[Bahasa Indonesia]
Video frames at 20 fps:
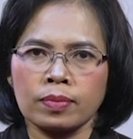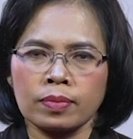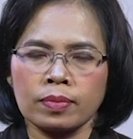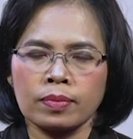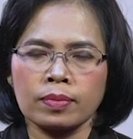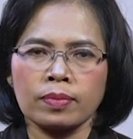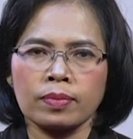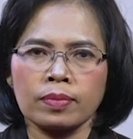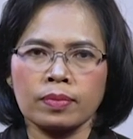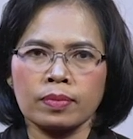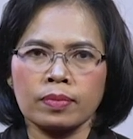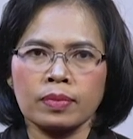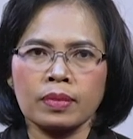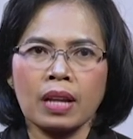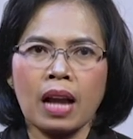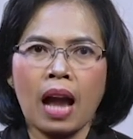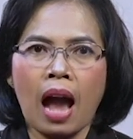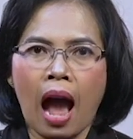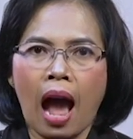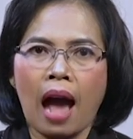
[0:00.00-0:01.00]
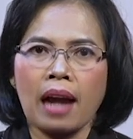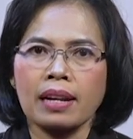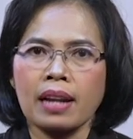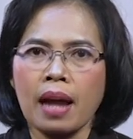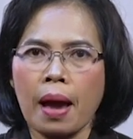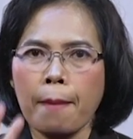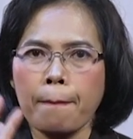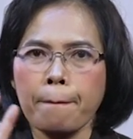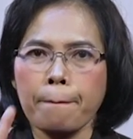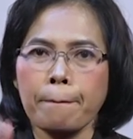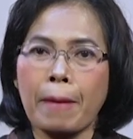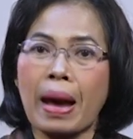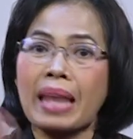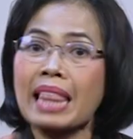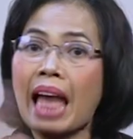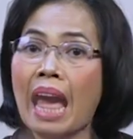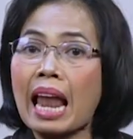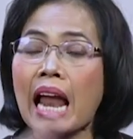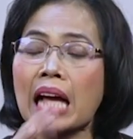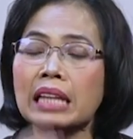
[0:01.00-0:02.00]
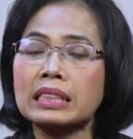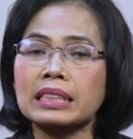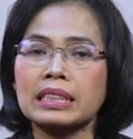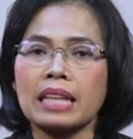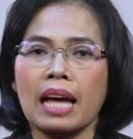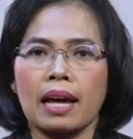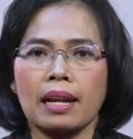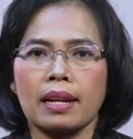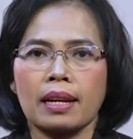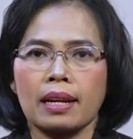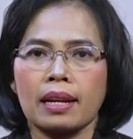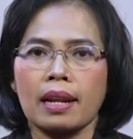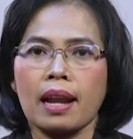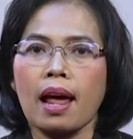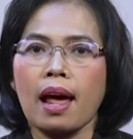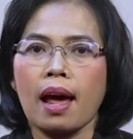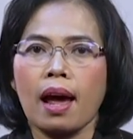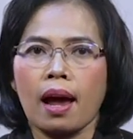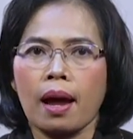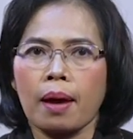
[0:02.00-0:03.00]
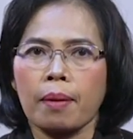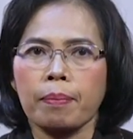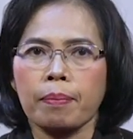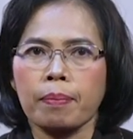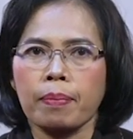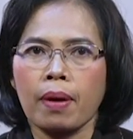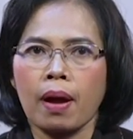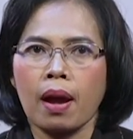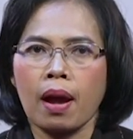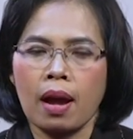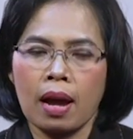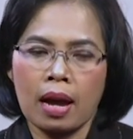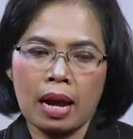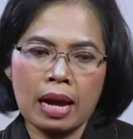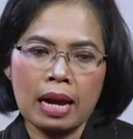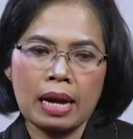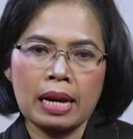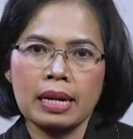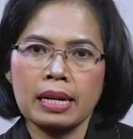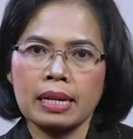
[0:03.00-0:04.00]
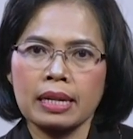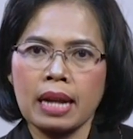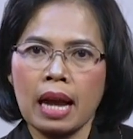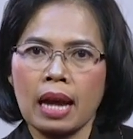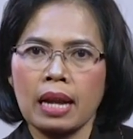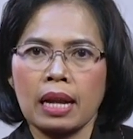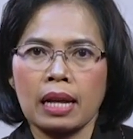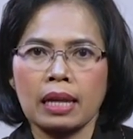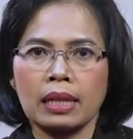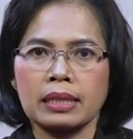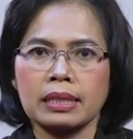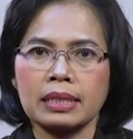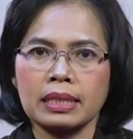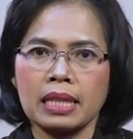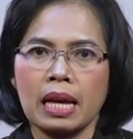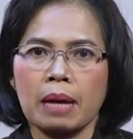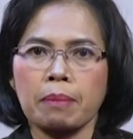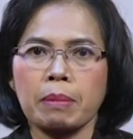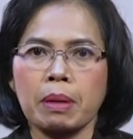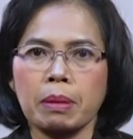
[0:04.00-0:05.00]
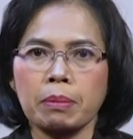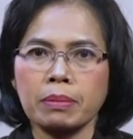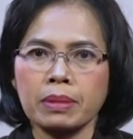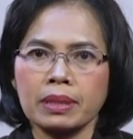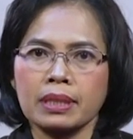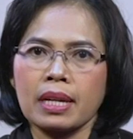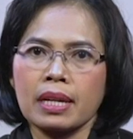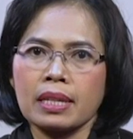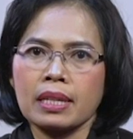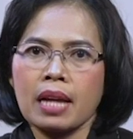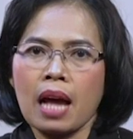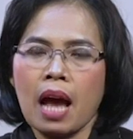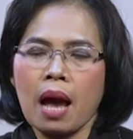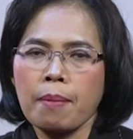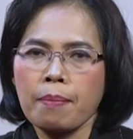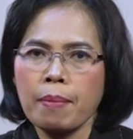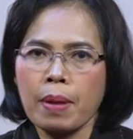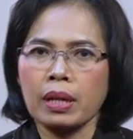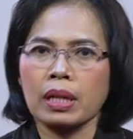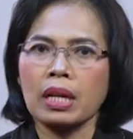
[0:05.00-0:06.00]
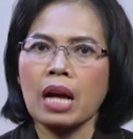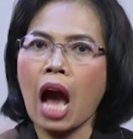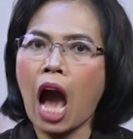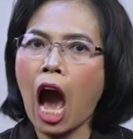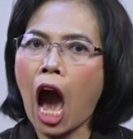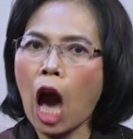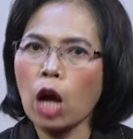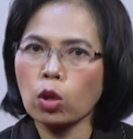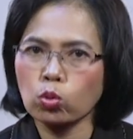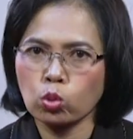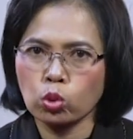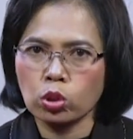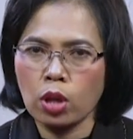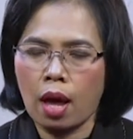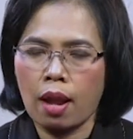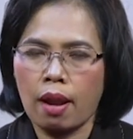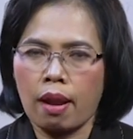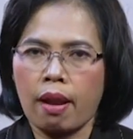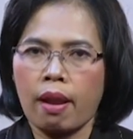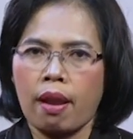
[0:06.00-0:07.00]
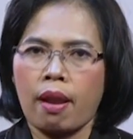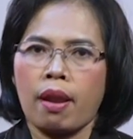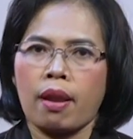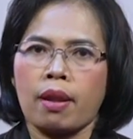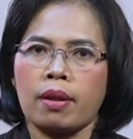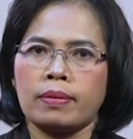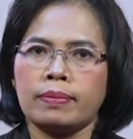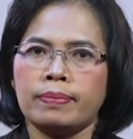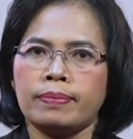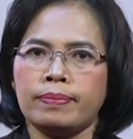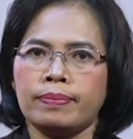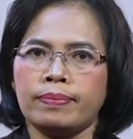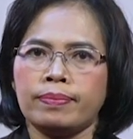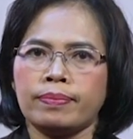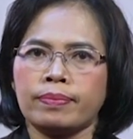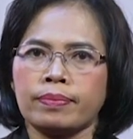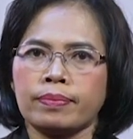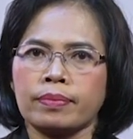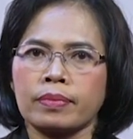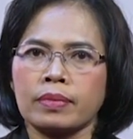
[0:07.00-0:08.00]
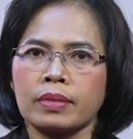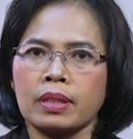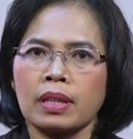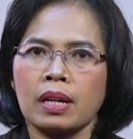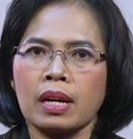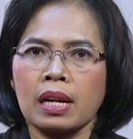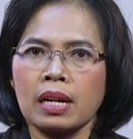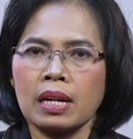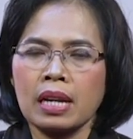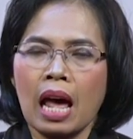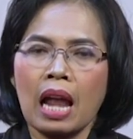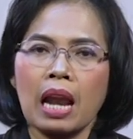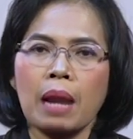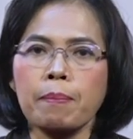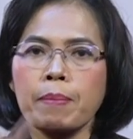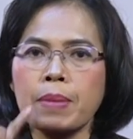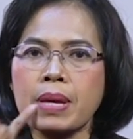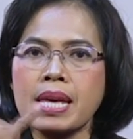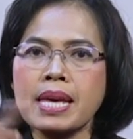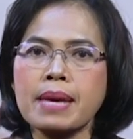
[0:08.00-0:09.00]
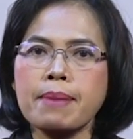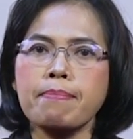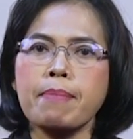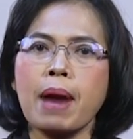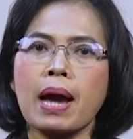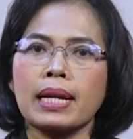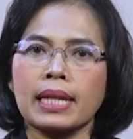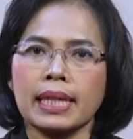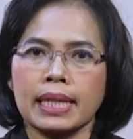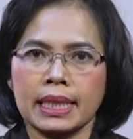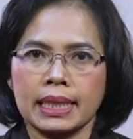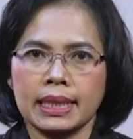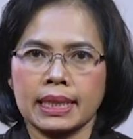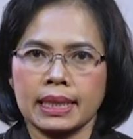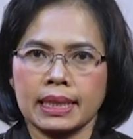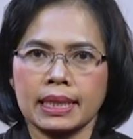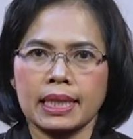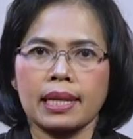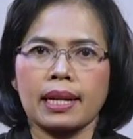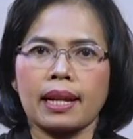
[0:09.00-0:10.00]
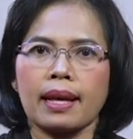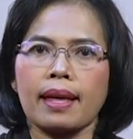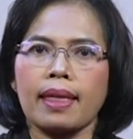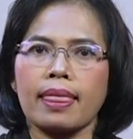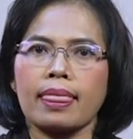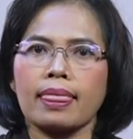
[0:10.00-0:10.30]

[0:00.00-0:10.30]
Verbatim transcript: Ada empat alasan mengapa kerendahan hati dan kesiapan menjadi hamba adalah kemutlakan, adalah keharusan dalam iman Kristen kita. Yang